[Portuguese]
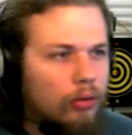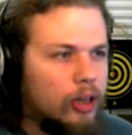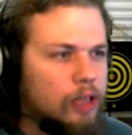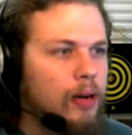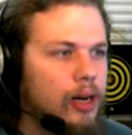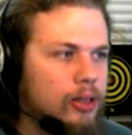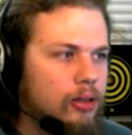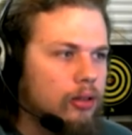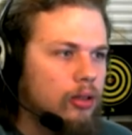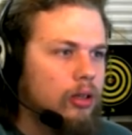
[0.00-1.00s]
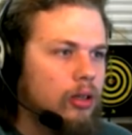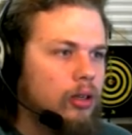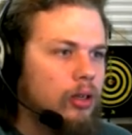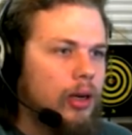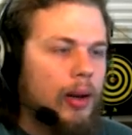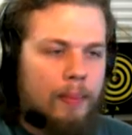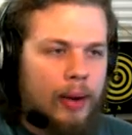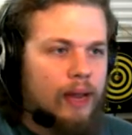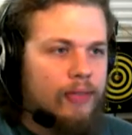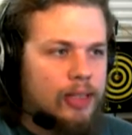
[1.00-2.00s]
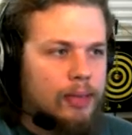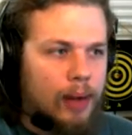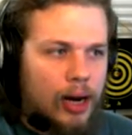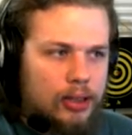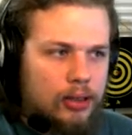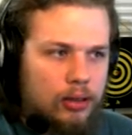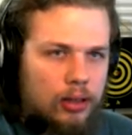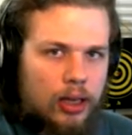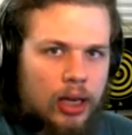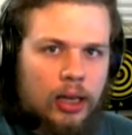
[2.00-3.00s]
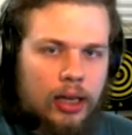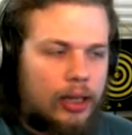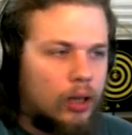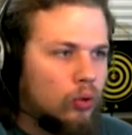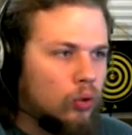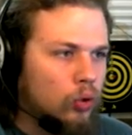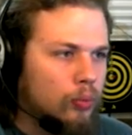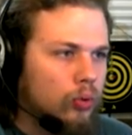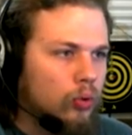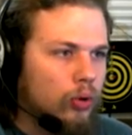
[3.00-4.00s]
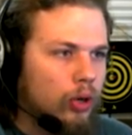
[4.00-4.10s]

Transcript: não faz base. Para ele fazer base, ele tem que ter um grupo.